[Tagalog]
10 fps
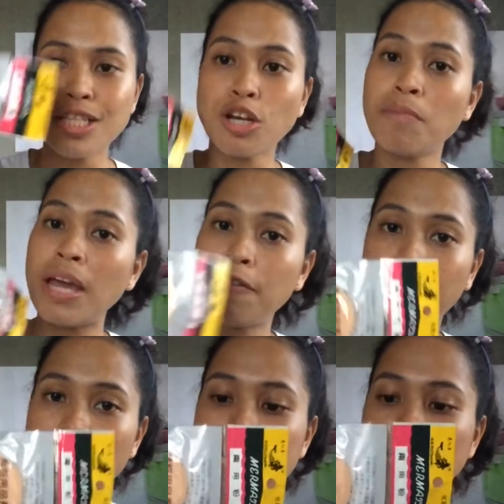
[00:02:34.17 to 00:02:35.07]
So, may
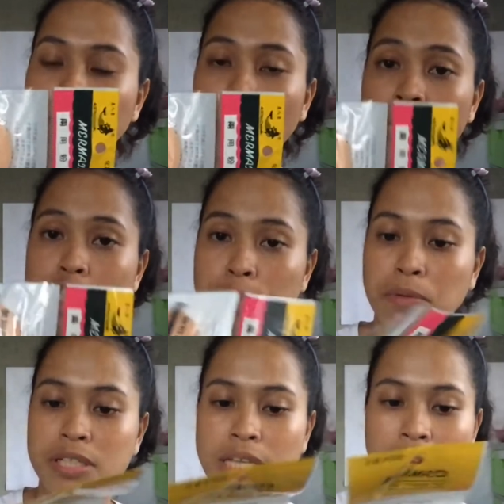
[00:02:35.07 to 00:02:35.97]
free sponge
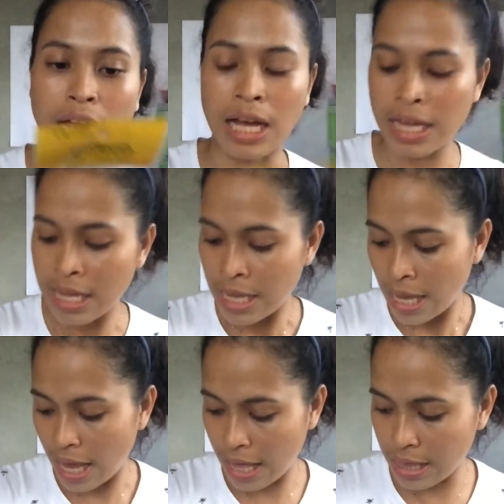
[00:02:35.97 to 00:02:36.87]
po sila.
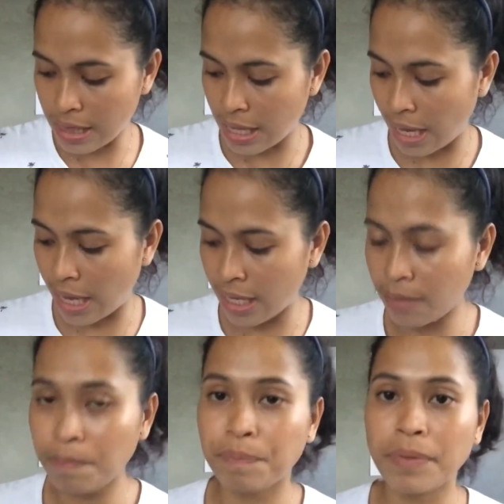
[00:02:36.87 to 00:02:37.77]
And
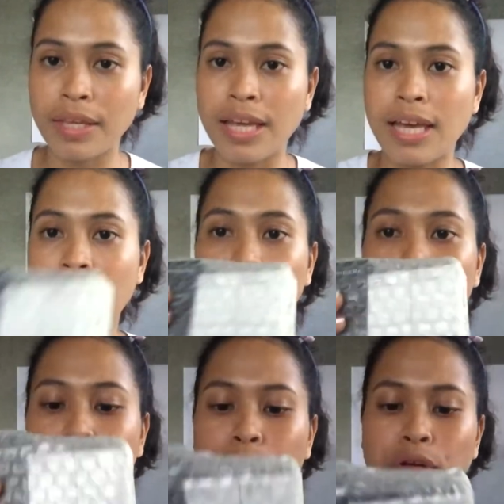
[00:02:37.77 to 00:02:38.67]
then,
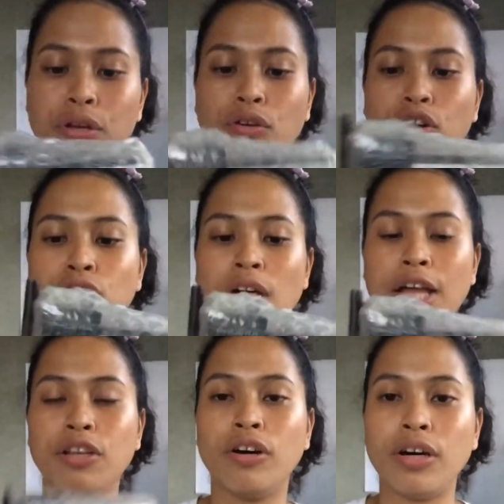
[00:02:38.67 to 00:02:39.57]
ito po yung,
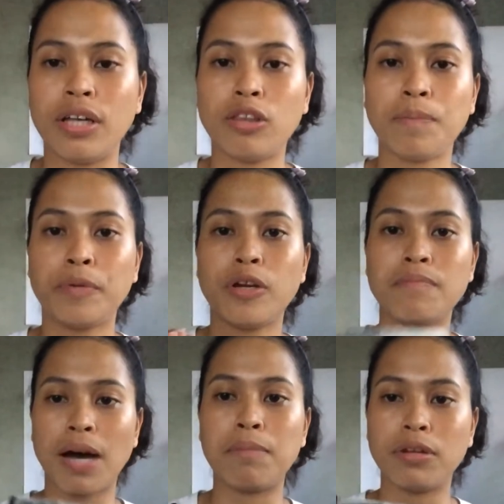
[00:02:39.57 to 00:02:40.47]
ano, ito po
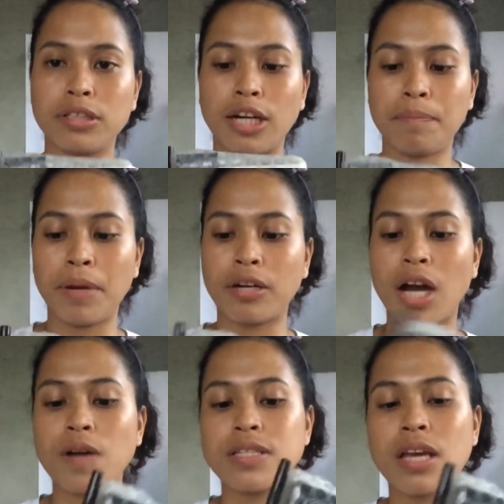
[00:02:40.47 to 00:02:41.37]
yung bubble wrap.
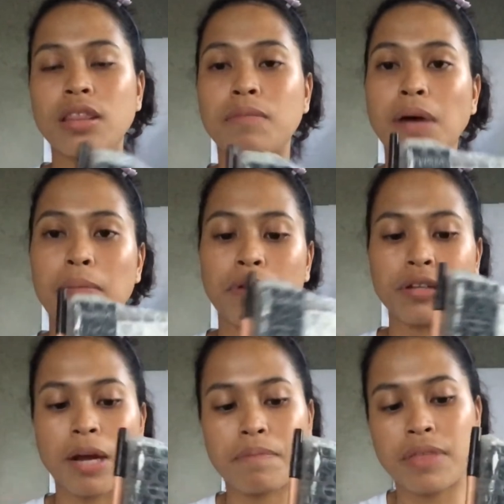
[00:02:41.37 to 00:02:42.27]
Pero outside the bubble
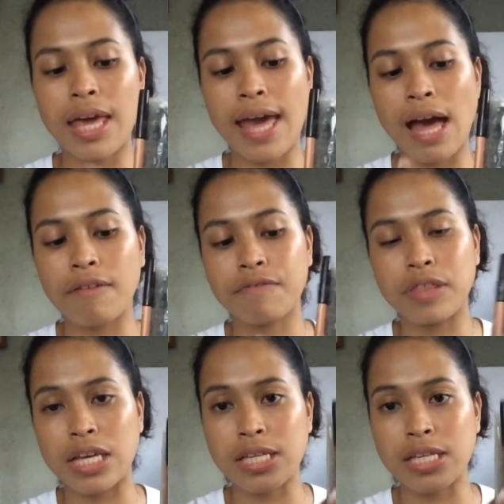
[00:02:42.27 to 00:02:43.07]
wrap, they have